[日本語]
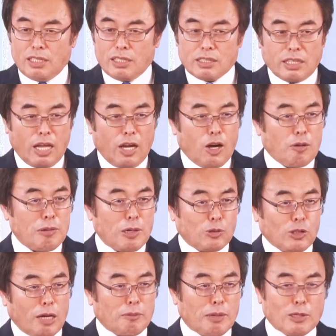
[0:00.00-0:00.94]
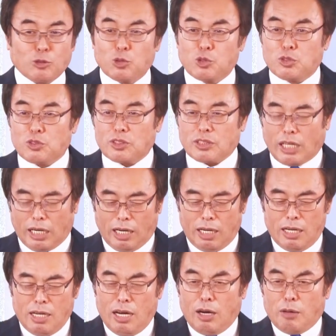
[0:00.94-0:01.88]
電話番号名前映るから
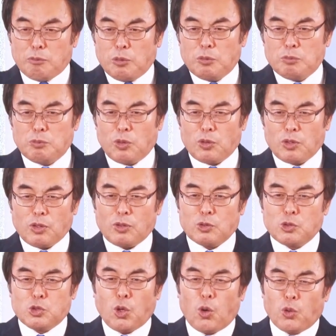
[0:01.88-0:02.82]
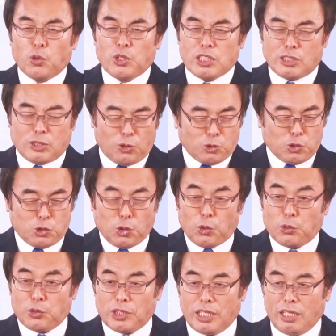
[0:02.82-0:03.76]
もうシ音にしておシ
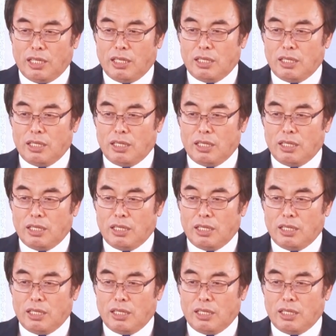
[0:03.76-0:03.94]
音に